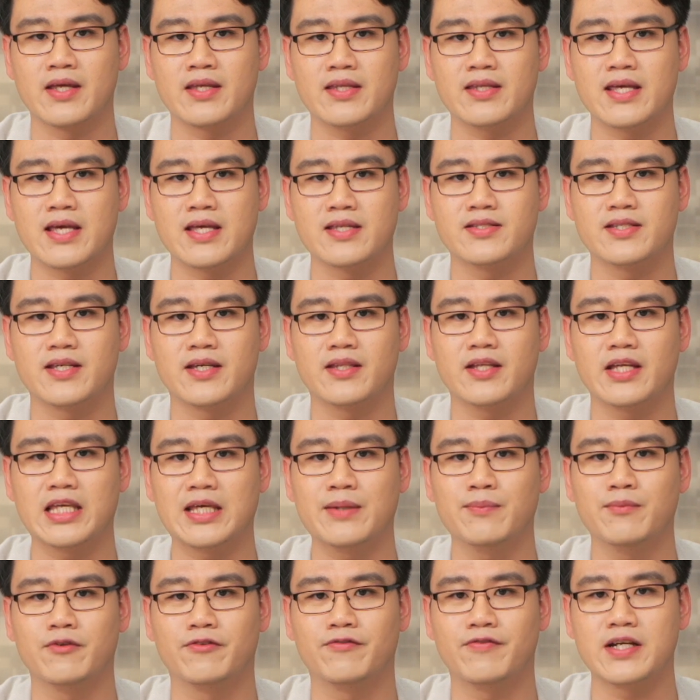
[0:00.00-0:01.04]
眼前的
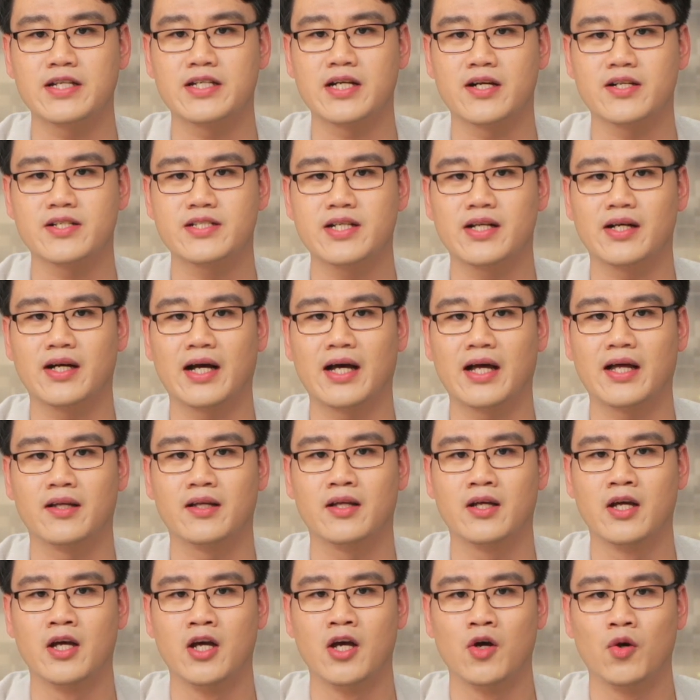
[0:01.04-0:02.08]
一幕非常震撼，
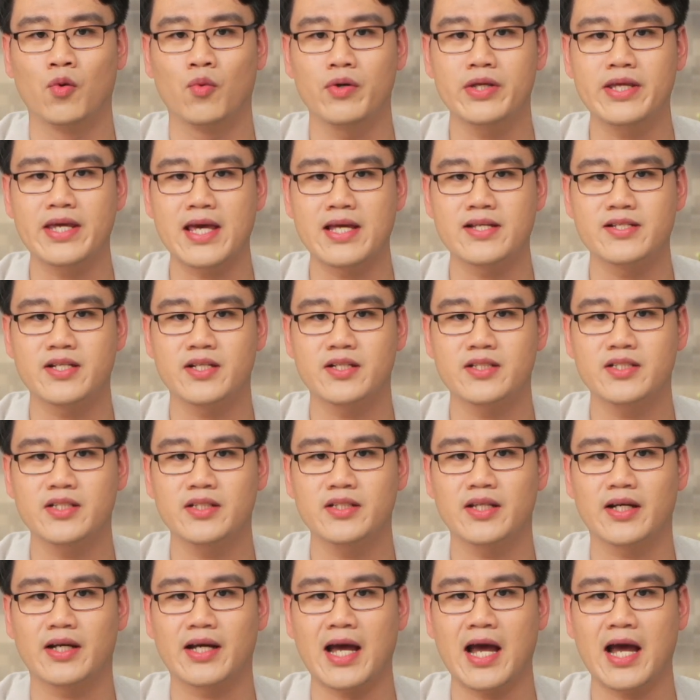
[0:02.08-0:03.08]
我眼睁睁地